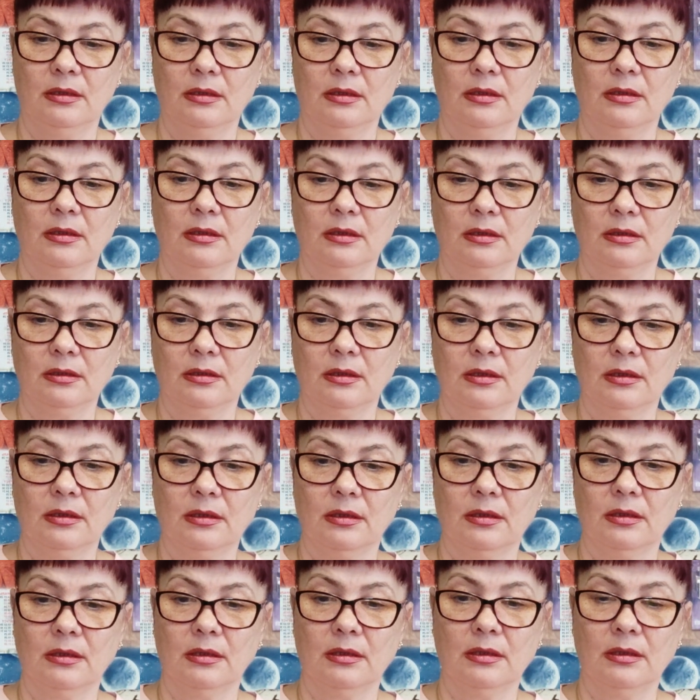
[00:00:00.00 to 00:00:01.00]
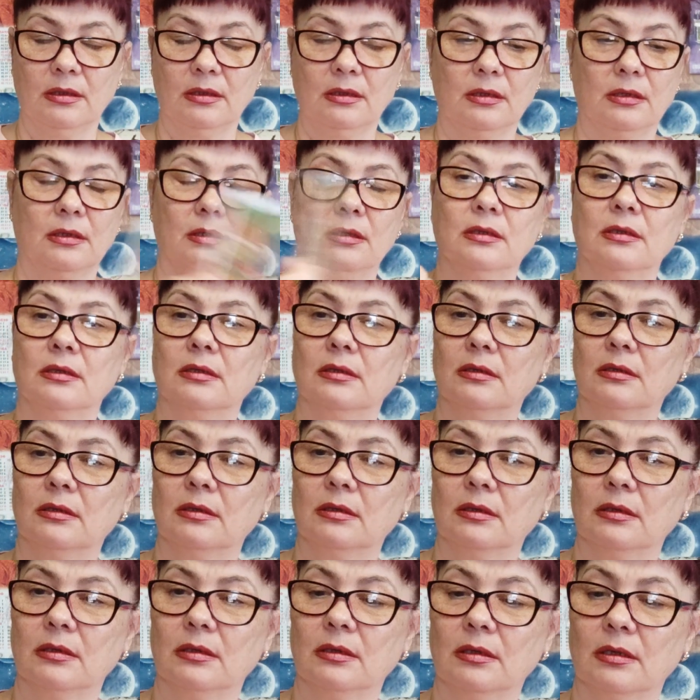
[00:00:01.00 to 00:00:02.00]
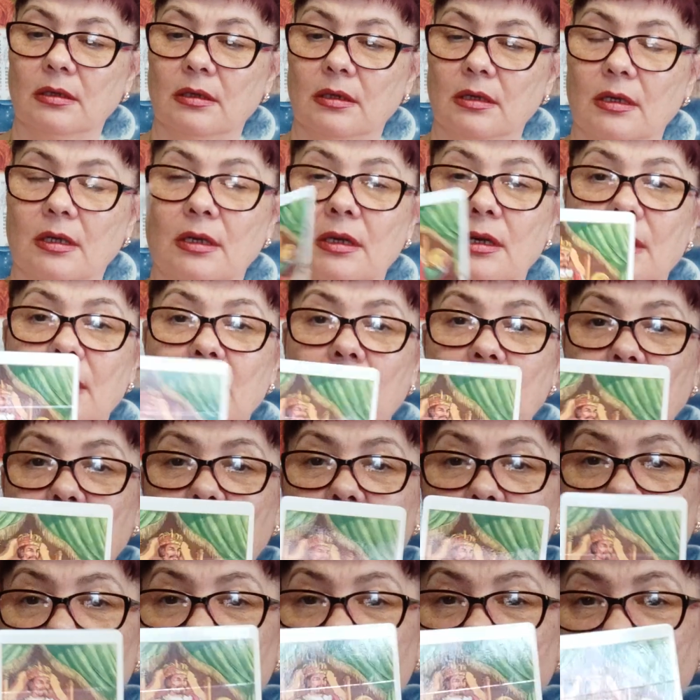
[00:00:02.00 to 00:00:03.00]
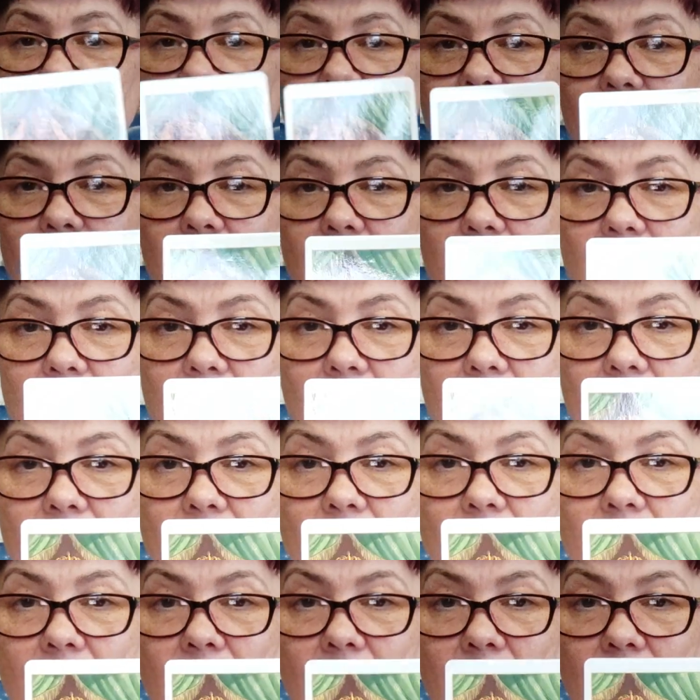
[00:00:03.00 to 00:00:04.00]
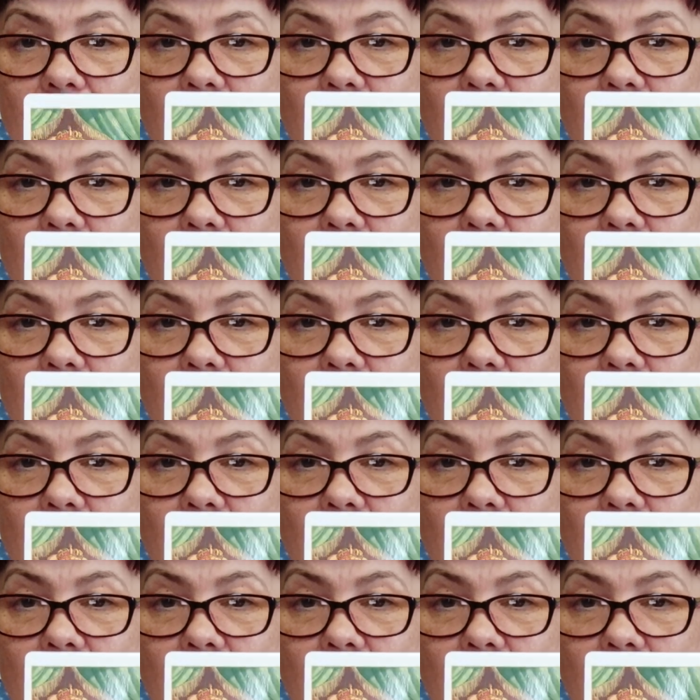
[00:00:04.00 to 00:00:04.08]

Так, так, так. Король Пентаклей.